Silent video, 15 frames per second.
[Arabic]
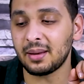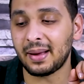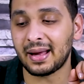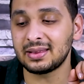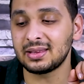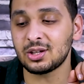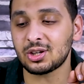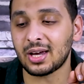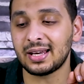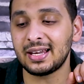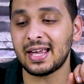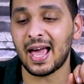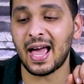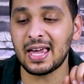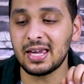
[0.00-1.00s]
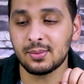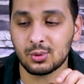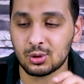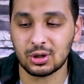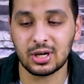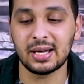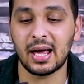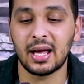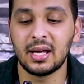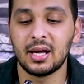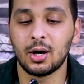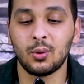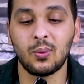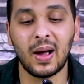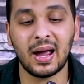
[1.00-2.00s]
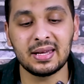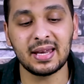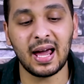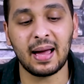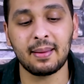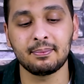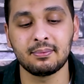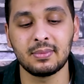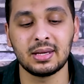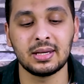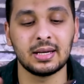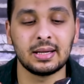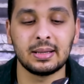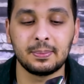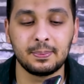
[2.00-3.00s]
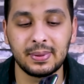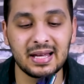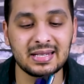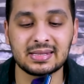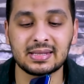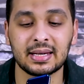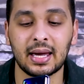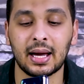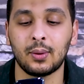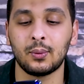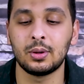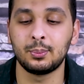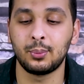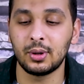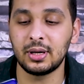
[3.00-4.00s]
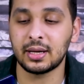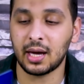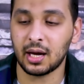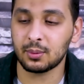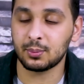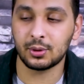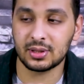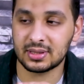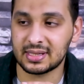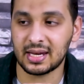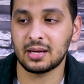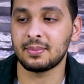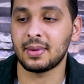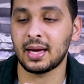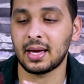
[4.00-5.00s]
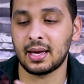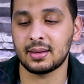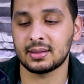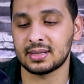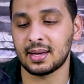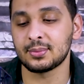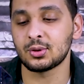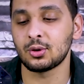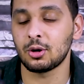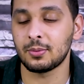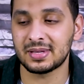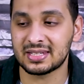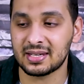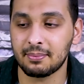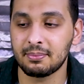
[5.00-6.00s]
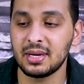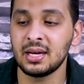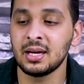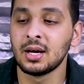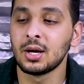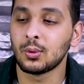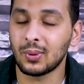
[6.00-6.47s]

انا ما عنديش عليه اي مشكله هو اي نعم من البلاستيك او البولي كاربونت زي ما سامسونج بتسميه